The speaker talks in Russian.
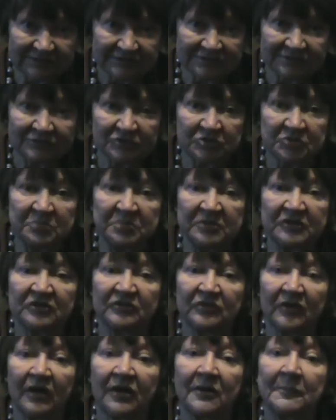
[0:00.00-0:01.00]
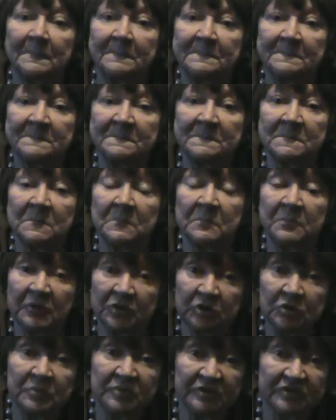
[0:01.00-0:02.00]
Но сперва
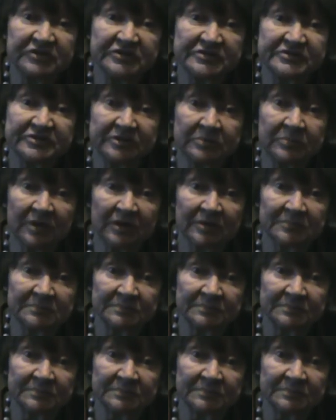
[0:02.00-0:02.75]
полюбите себя.